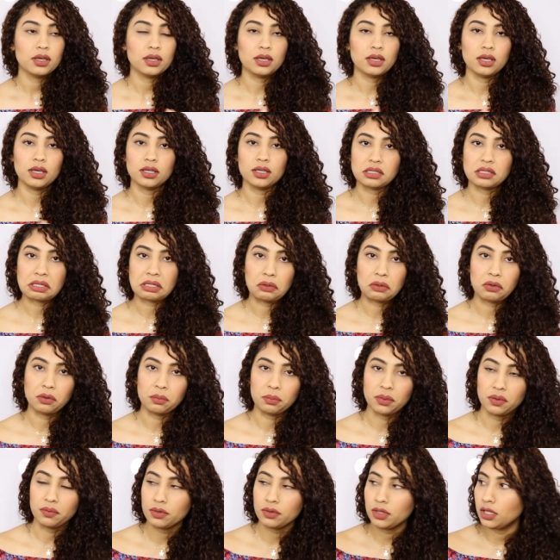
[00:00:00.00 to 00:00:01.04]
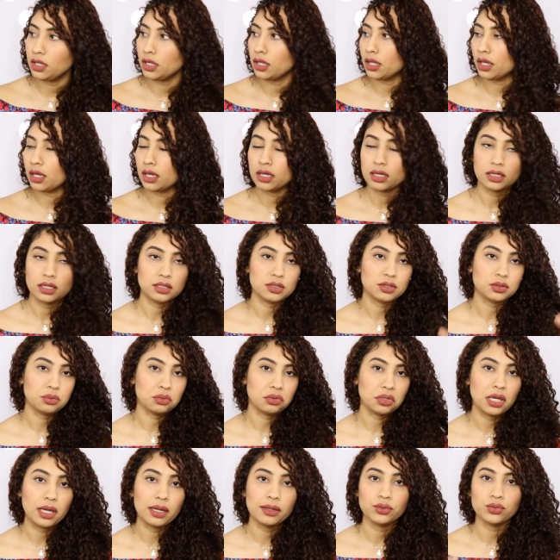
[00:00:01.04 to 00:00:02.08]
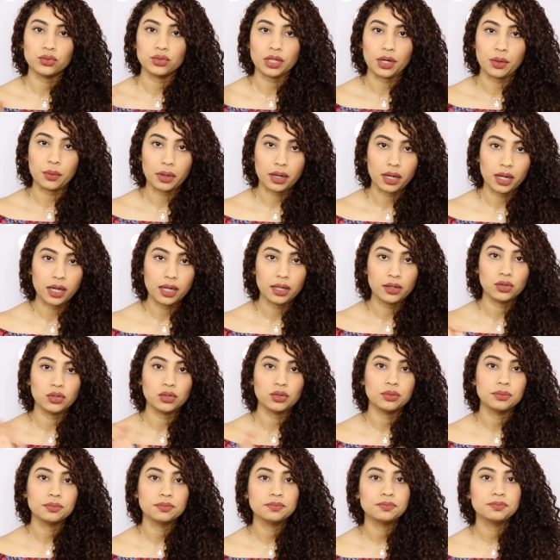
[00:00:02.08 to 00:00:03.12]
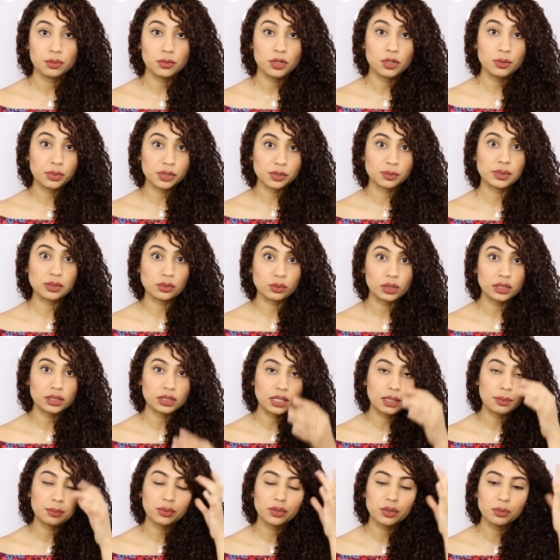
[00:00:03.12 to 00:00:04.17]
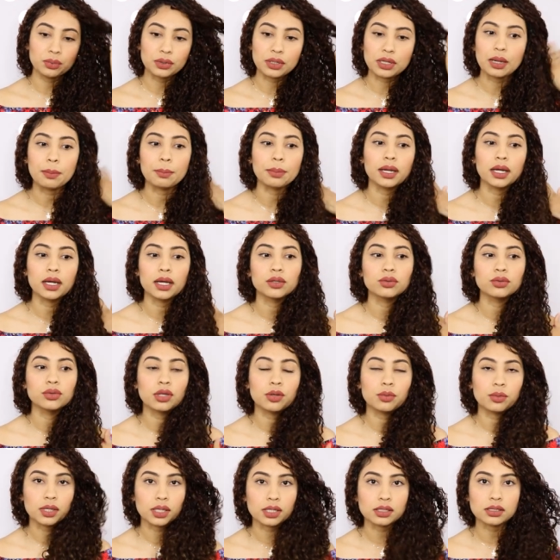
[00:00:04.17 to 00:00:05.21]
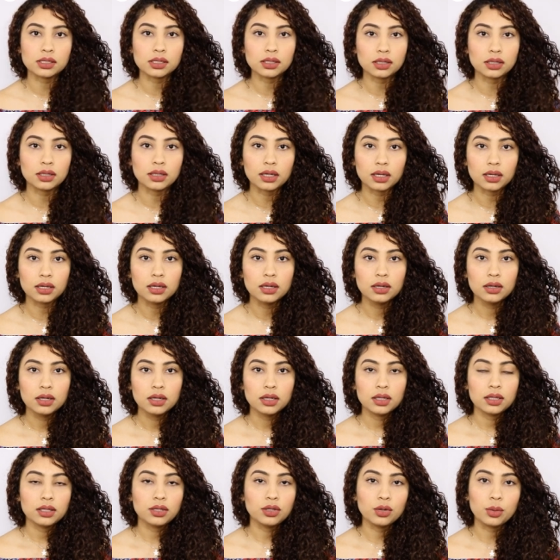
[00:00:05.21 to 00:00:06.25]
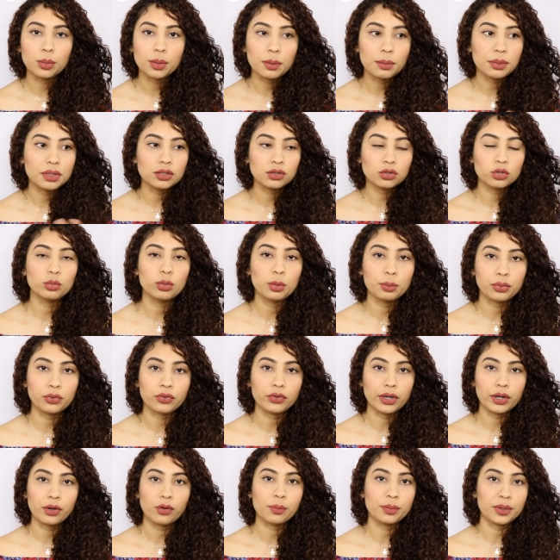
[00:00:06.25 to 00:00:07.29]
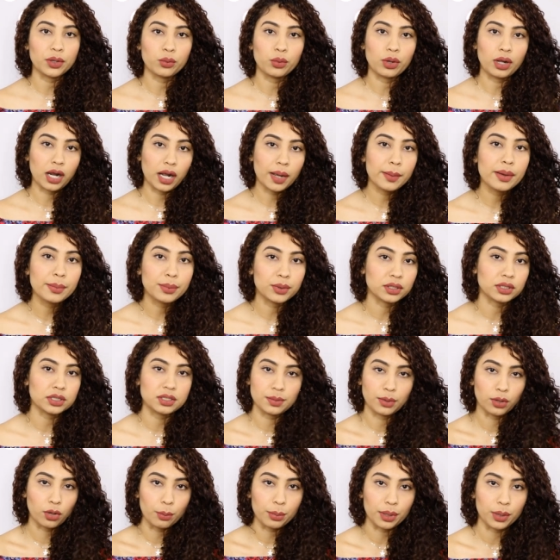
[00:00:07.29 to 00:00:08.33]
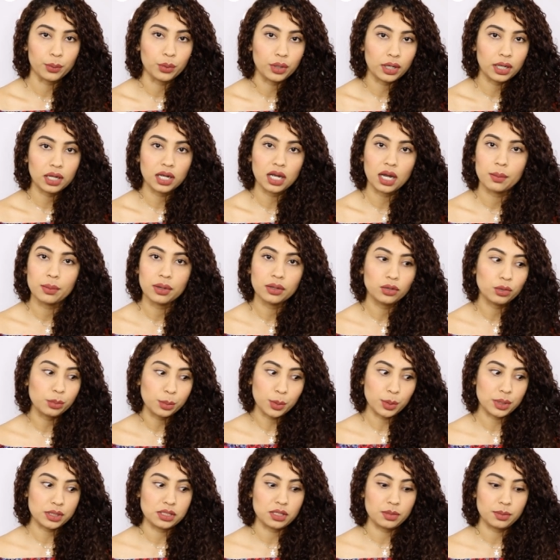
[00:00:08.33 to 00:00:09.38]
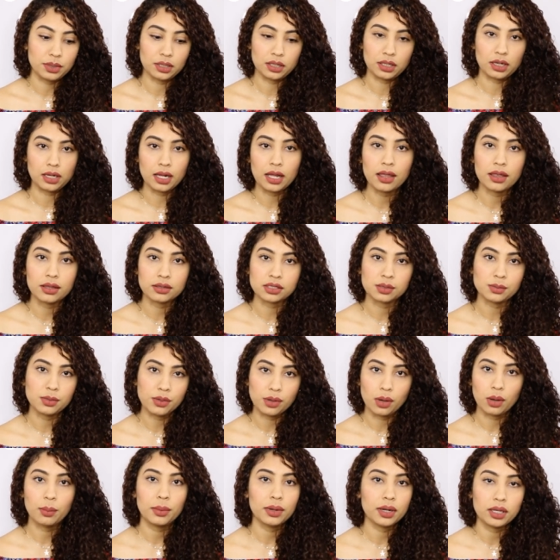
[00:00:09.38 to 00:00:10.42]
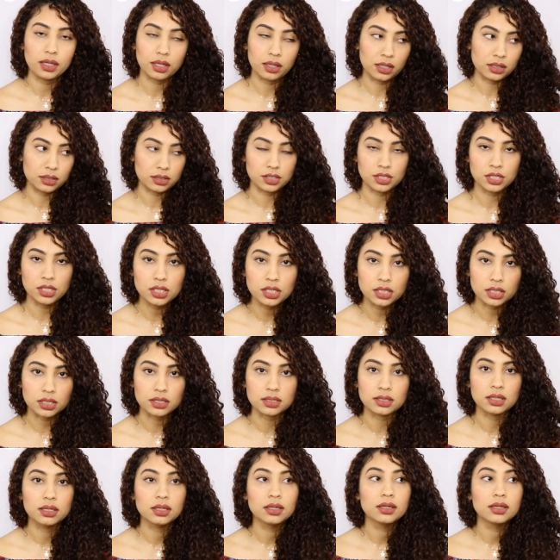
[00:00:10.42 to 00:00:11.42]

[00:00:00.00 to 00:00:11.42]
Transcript: eh, seguí con mi vida, estudiando, trabajando y pues pasó el tiempo y pues la plaga todavía seguía. Y obviamente yo no me podía comprar una cama porque si me compraba una cama no me iba a servir de nada, se me iba a volver a llenar de chinchas.